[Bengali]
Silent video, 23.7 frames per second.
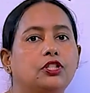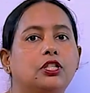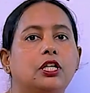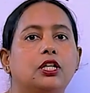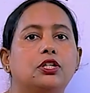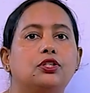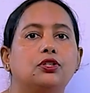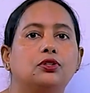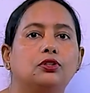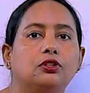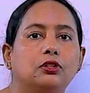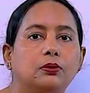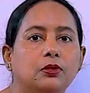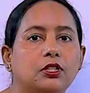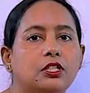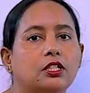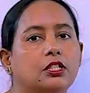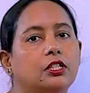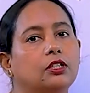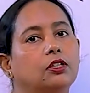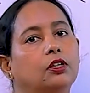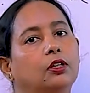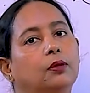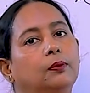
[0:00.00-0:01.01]
সেই
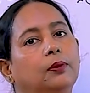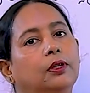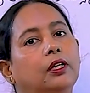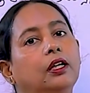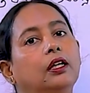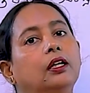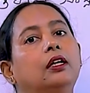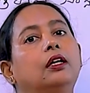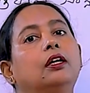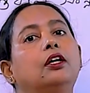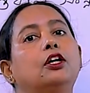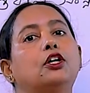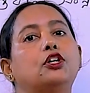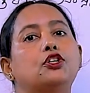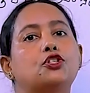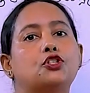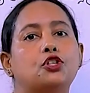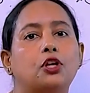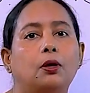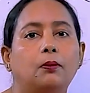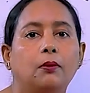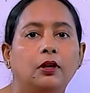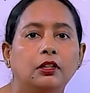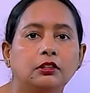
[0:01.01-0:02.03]
সন্নিবেশটি হবে
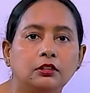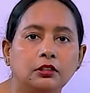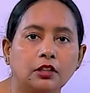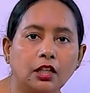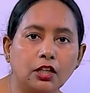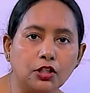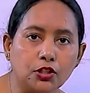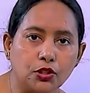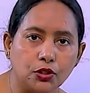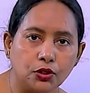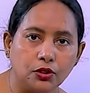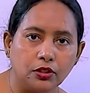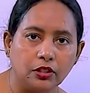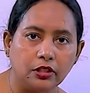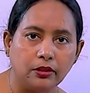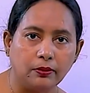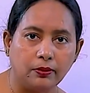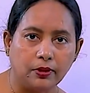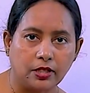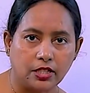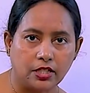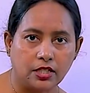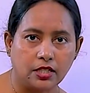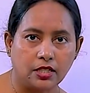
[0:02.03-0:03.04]
সমান্তরাল
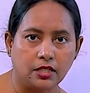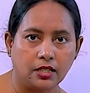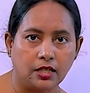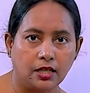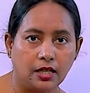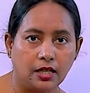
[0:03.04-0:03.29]
সন্নিবেশ